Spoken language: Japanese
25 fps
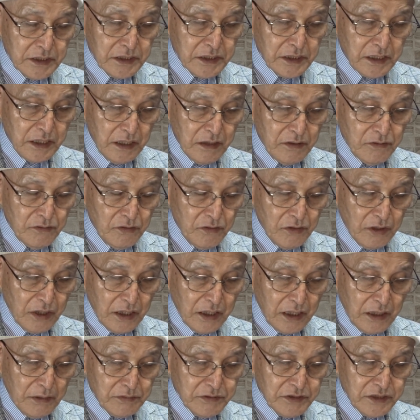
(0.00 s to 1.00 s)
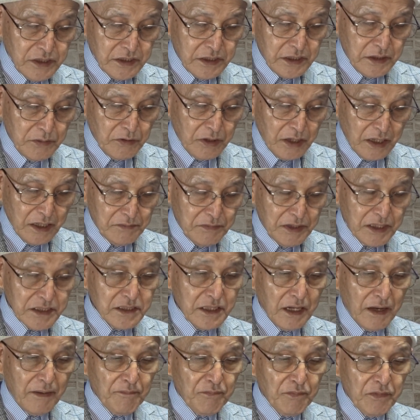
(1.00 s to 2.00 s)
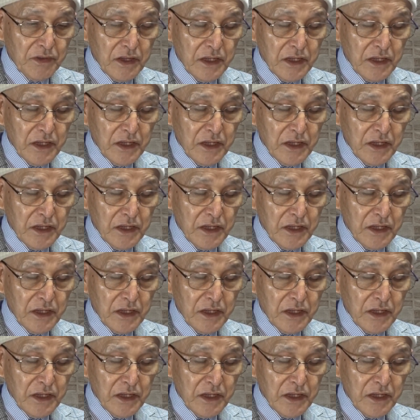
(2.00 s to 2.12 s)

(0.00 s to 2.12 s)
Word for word: 金をかぶせてもらいました。